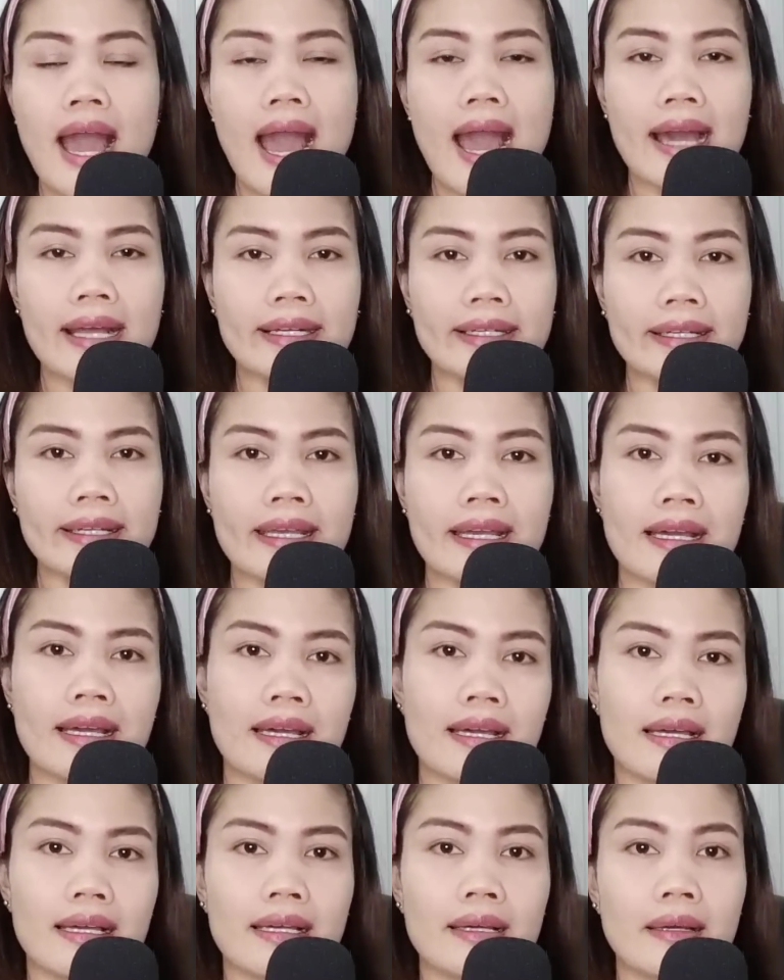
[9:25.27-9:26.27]

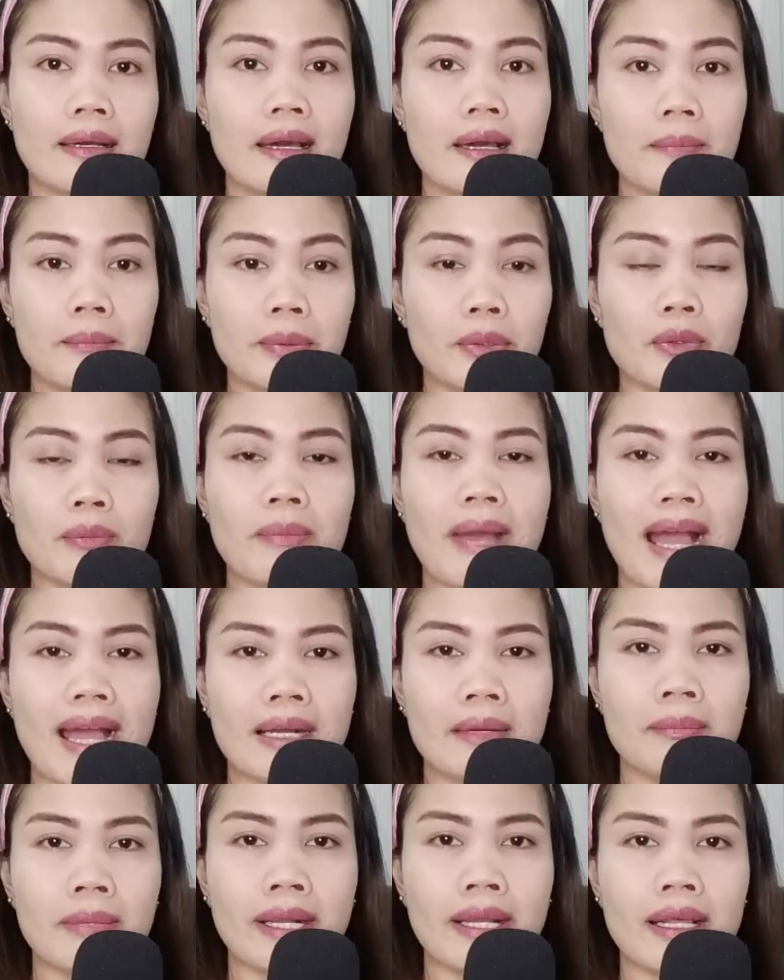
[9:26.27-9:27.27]
area
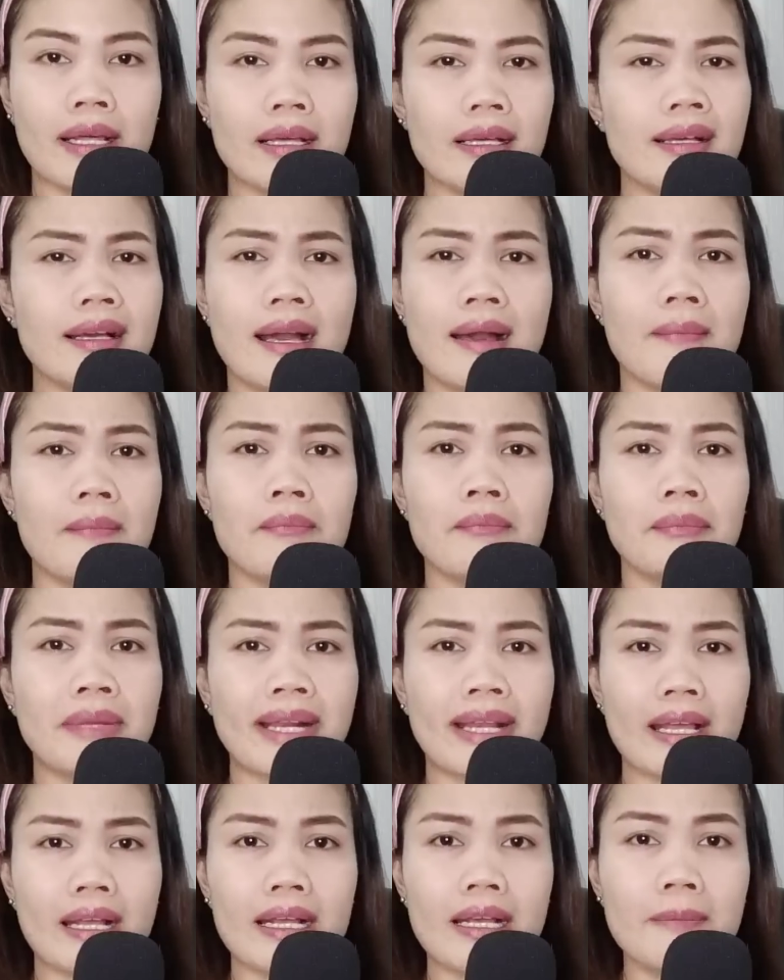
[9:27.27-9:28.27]
perumahan mereka nggak
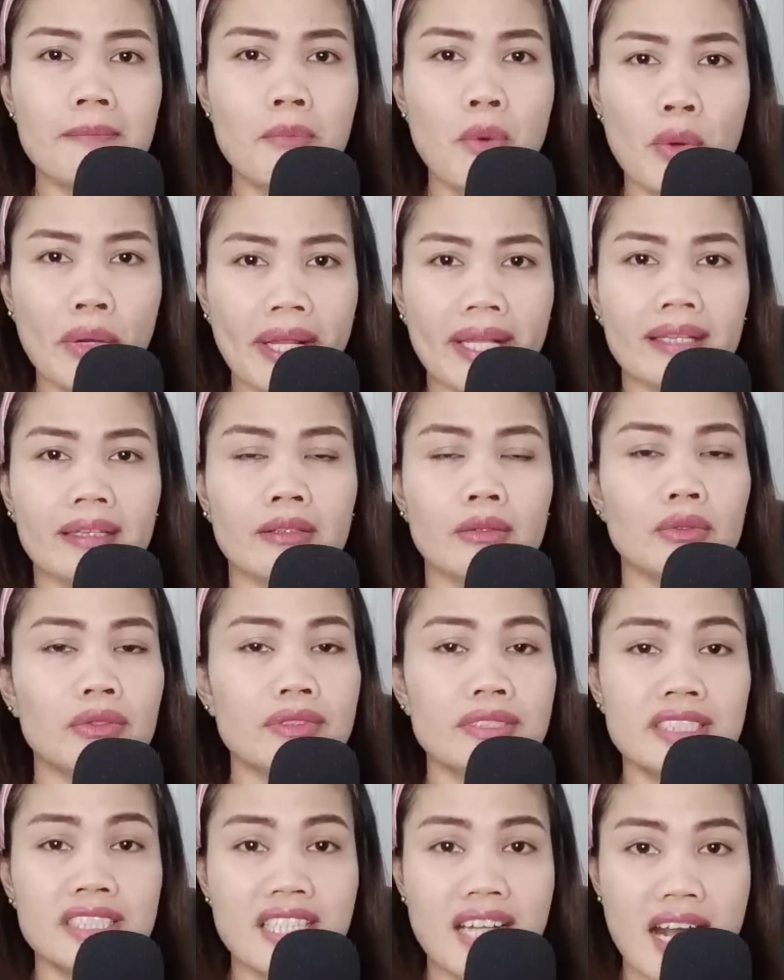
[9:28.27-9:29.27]
mereka gebukin tuh
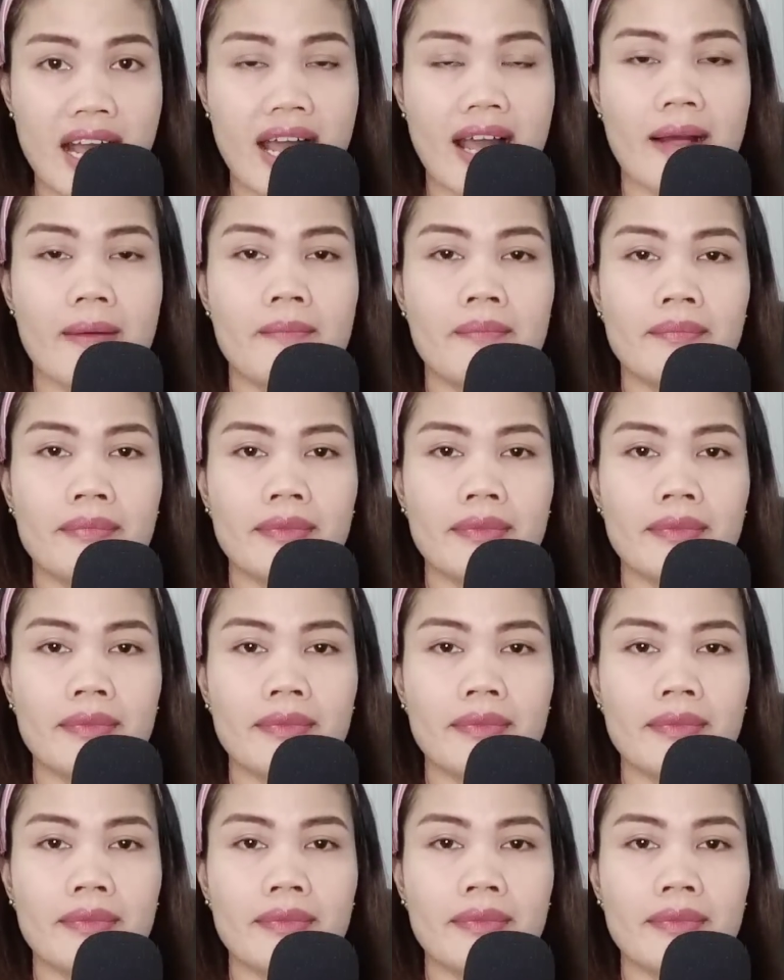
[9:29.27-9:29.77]
enggak